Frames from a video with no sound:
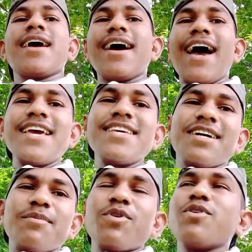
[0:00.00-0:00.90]
गाइस
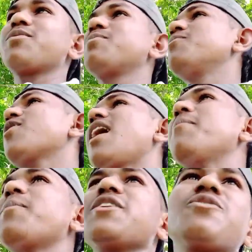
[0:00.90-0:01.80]
हम लोग
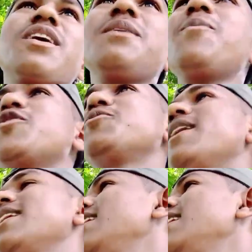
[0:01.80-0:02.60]
मुकाम पर तो नहीं पहुंच पाए